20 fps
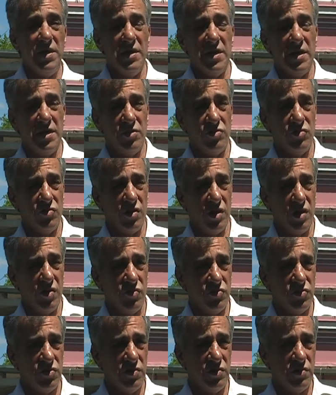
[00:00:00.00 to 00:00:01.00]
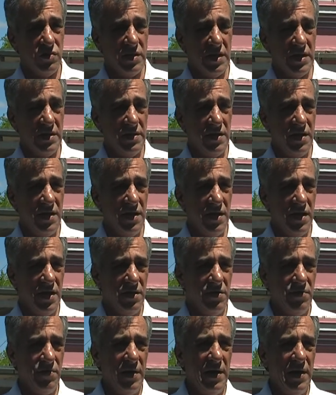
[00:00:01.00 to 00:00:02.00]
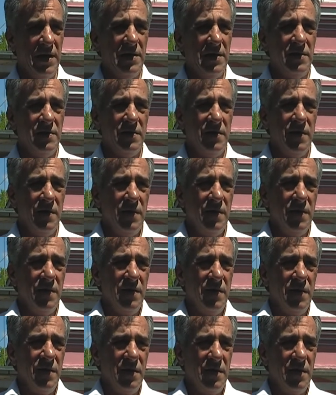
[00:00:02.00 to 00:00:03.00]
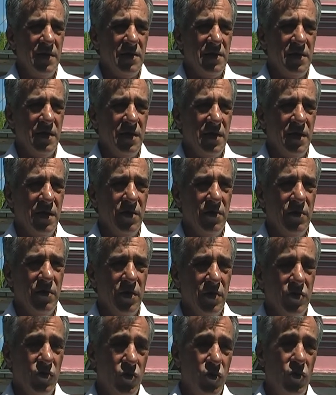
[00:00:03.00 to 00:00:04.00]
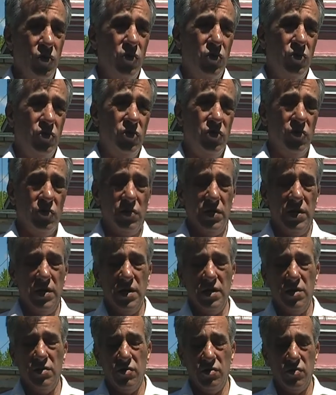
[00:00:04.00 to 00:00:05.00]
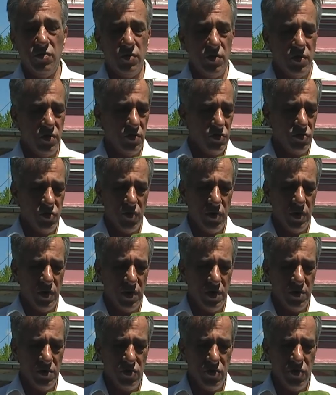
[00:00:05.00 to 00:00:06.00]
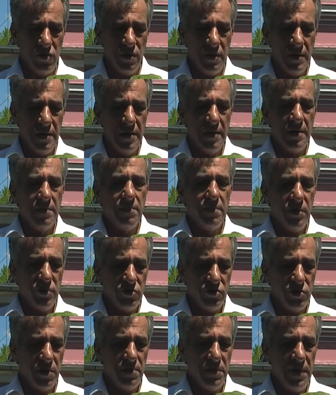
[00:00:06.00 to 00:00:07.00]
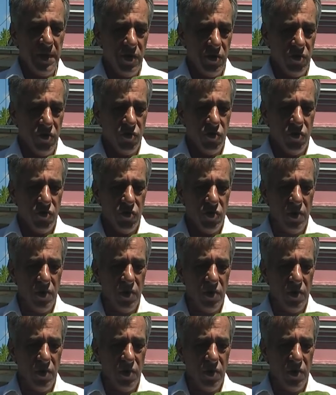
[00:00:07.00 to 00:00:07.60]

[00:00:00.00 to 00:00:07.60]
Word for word: aquellos que, tienen animales, este, vacunos, vinos, bueno, todo aquello, pero también con, con